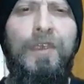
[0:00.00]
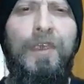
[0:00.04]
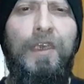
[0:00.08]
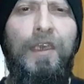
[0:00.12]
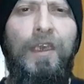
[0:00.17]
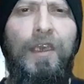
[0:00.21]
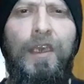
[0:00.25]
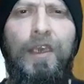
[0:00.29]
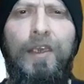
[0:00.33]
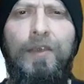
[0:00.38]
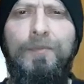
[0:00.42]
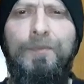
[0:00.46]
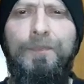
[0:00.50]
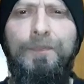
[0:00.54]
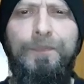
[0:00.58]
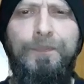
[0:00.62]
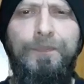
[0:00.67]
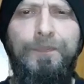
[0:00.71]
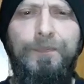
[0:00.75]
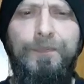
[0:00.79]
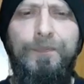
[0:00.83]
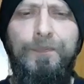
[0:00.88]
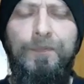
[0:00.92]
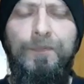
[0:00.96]
que
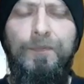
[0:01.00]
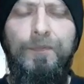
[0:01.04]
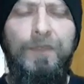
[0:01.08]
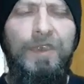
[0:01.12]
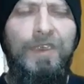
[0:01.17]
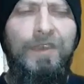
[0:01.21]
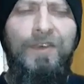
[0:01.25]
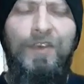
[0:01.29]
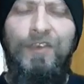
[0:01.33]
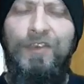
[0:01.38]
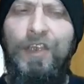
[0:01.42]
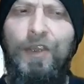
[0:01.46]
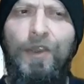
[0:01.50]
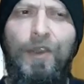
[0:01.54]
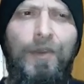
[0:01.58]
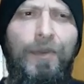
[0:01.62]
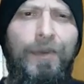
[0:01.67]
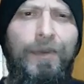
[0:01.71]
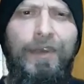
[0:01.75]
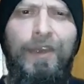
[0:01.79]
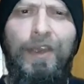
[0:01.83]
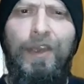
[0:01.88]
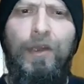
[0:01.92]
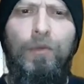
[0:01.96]
se sabe
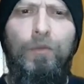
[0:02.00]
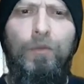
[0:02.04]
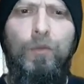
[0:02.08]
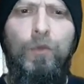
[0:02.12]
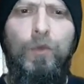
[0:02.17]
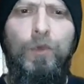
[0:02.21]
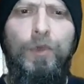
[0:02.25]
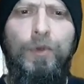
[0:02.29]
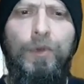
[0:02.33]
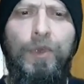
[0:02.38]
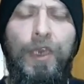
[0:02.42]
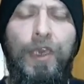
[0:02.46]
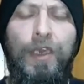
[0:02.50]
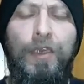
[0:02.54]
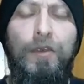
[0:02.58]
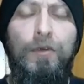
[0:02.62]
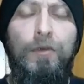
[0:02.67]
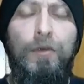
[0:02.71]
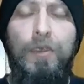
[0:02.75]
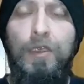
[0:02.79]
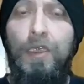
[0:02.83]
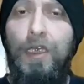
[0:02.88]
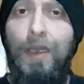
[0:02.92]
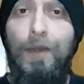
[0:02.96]
vender muy
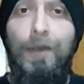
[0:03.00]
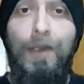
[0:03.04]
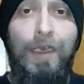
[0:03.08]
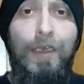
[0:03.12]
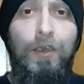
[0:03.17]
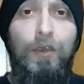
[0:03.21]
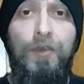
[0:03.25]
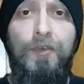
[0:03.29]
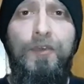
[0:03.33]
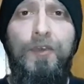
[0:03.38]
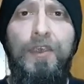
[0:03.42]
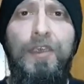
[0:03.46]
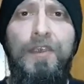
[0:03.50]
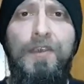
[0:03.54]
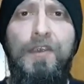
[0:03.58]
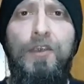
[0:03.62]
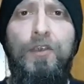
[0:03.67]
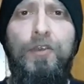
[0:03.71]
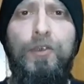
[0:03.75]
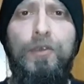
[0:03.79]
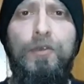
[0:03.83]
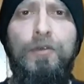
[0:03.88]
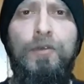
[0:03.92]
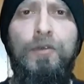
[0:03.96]
bien y la verdad los
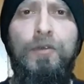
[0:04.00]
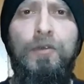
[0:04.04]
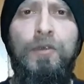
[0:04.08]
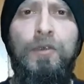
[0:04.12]
felicito